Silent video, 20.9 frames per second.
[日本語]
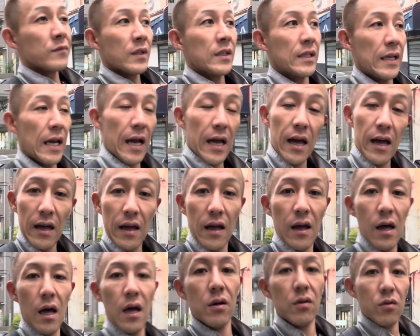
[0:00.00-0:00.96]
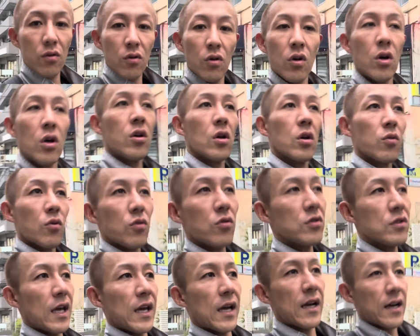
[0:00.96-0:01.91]
いやー、この
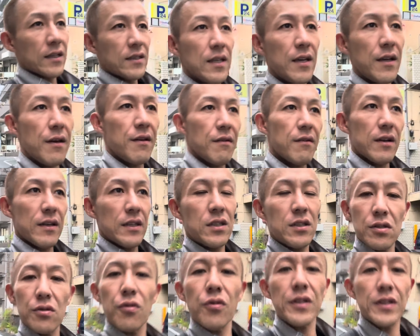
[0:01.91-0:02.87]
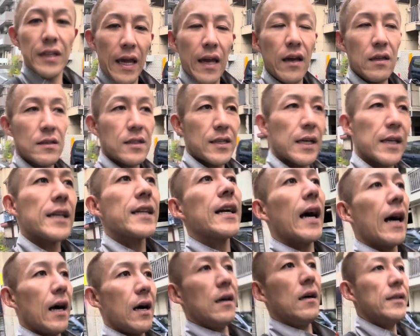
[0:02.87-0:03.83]
ね、風邪はしつこいね、咳が。